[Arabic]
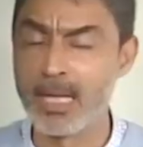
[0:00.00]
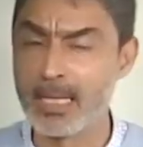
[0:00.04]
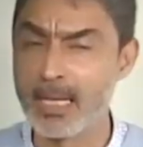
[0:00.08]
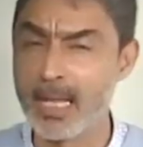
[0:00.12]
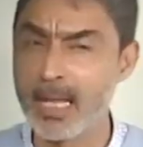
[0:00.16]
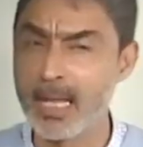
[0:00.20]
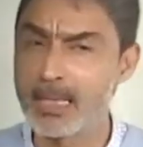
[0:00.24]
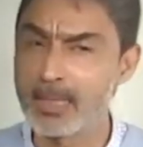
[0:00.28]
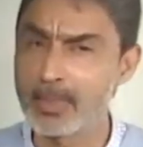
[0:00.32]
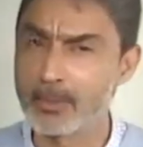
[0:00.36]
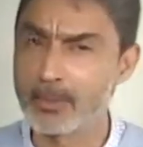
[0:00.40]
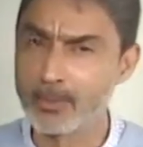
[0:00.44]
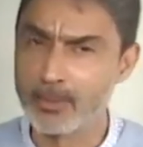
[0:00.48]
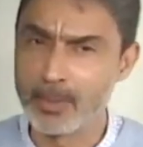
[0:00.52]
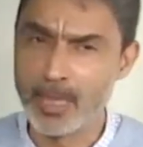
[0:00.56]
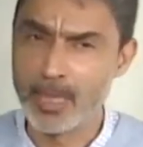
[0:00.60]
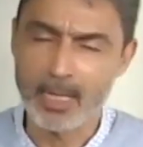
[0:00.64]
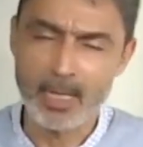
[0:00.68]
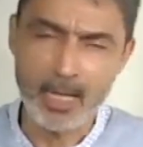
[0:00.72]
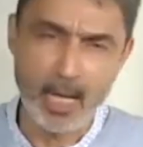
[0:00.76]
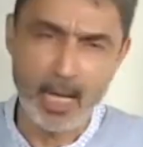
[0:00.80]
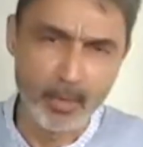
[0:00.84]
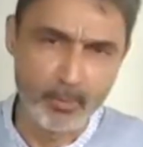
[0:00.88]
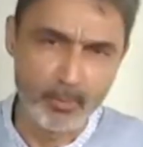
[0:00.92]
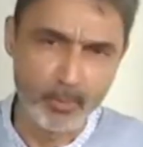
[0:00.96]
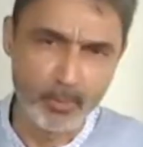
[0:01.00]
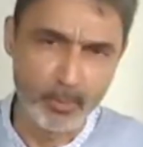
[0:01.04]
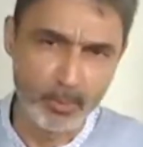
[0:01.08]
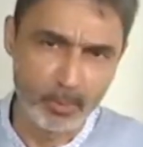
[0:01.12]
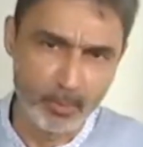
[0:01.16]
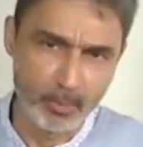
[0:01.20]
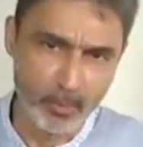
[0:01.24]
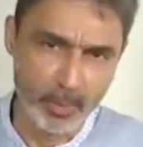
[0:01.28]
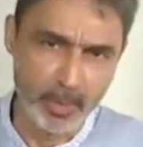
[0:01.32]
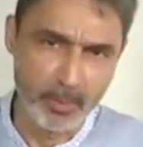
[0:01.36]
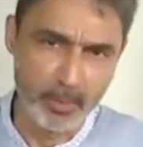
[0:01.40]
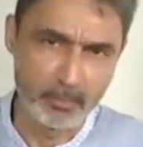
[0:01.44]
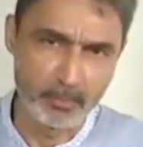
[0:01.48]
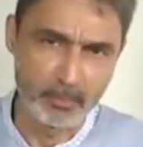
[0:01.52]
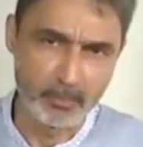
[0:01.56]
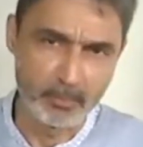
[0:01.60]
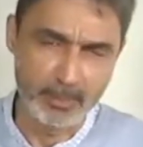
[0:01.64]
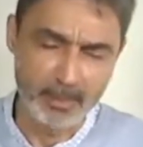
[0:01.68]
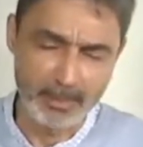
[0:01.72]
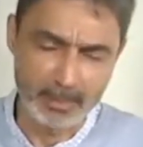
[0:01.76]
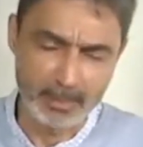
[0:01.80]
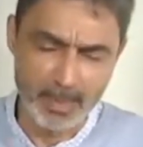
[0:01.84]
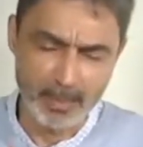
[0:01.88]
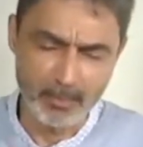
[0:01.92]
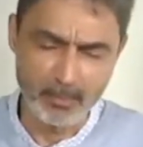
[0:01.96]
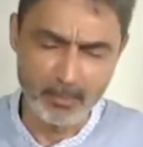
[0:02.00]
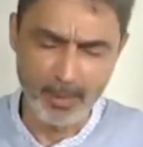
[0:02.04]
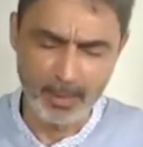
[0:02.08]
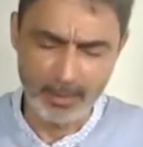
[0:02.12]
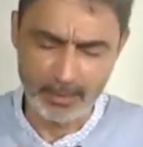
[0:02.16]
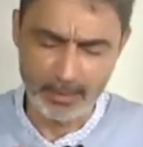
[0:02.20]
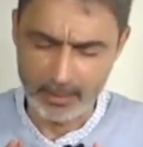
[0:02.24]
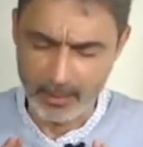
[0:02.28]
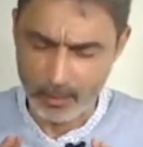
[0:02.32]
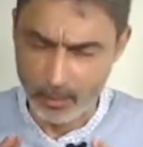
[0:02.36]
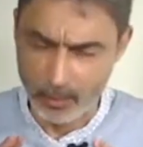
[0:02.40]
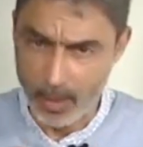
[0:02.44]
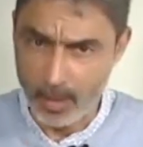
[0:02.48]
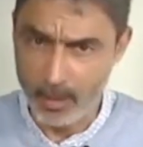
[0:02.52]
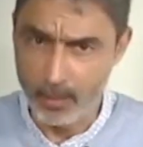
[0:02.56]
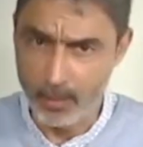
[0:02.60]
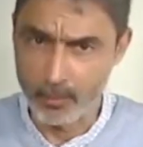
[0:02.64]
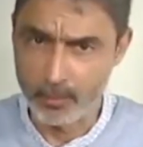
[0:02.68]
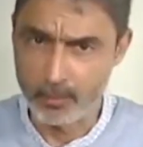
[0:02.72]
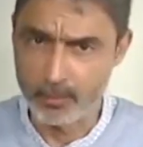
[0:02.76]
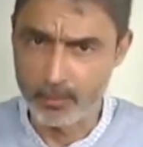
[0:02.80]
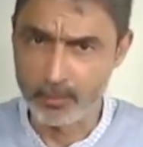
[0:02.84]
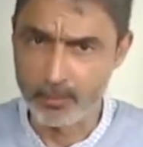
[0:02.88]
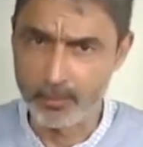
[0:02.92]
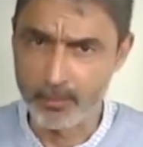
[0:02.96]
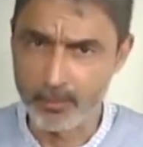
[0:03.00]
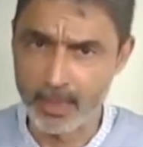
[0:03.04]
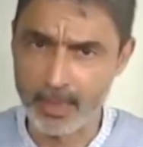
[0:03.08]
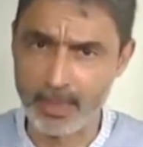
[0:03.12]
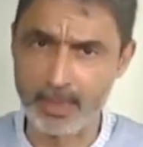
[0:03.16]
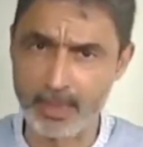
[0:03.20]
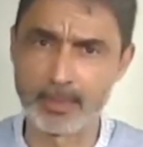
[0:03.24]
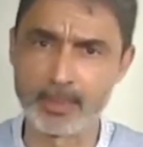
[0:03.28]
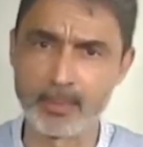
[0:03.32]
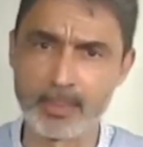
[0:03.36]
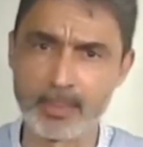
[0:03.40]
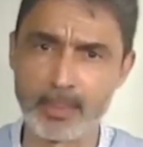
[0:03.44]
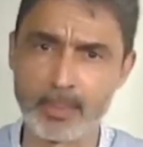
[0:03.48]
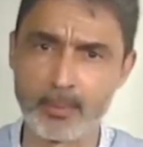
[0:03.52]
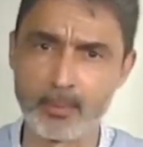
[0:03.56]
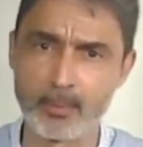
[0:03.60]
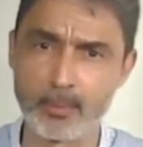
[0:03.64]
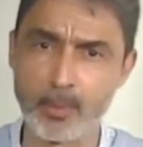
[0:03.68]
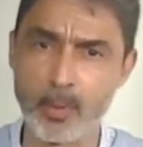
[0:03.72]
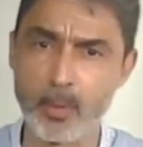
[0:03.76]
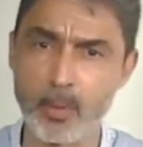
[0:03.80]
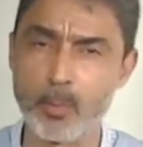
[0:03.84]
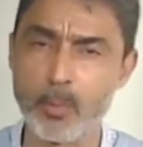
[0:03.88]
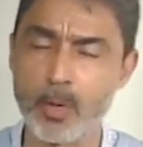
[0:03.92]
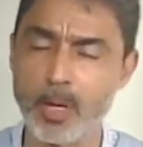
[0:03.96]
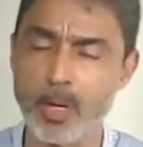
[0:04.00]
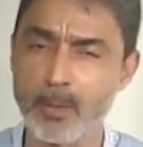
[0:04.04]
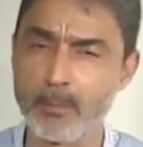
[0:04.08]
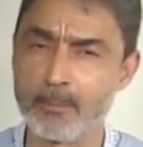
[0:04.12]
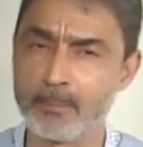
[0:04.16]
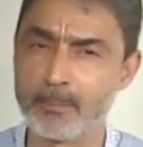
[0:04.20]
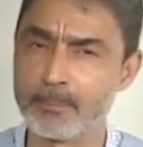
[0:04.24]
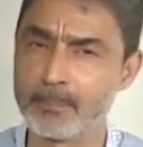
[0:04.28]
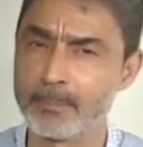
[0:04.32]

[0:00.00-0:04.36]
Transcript: لكن هناك أمر مهم ينبغي التوقف عنده وهو